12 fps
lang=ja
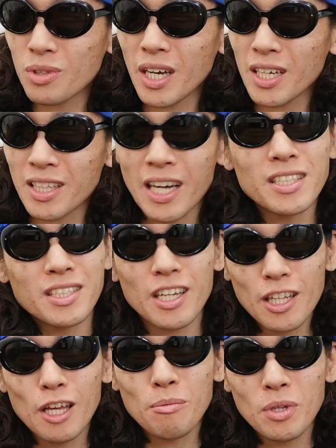態、体
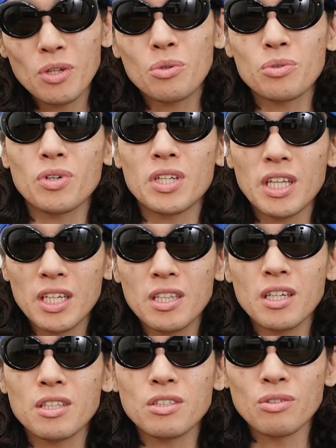制で見ることができ
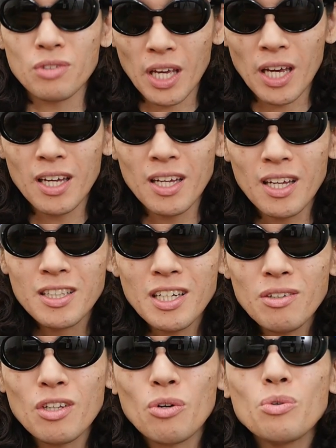たんですよね。
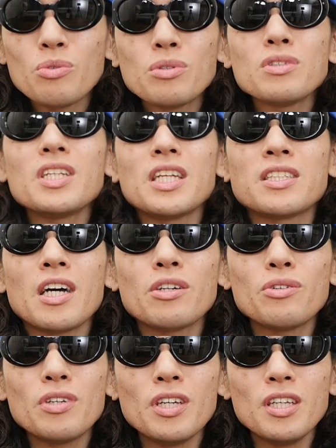なので本当にね、
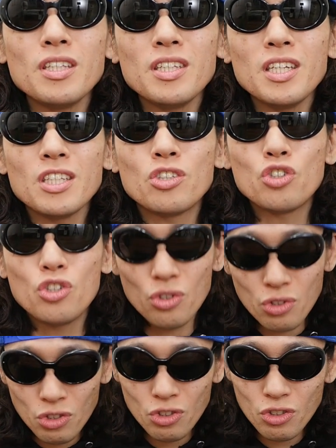作品に
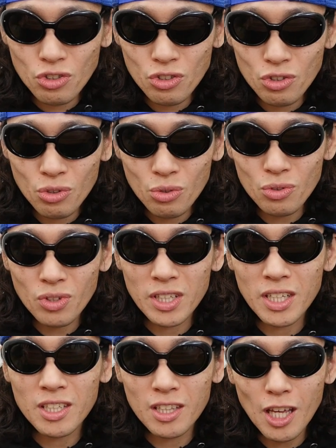集中することが
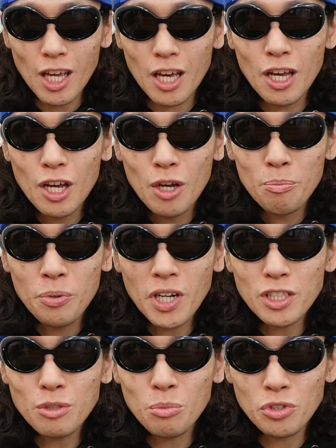できて、
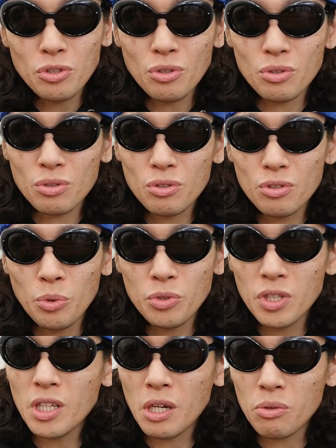プラスもちろん
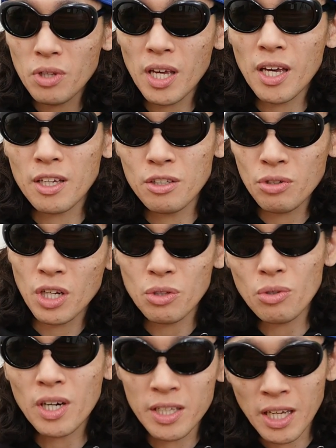4D なので揺れ
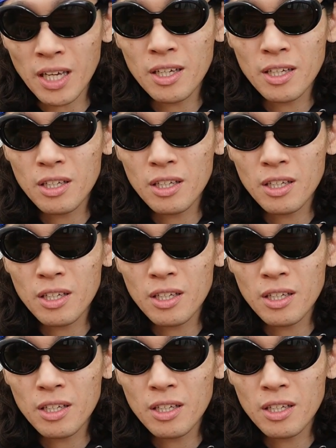とかね、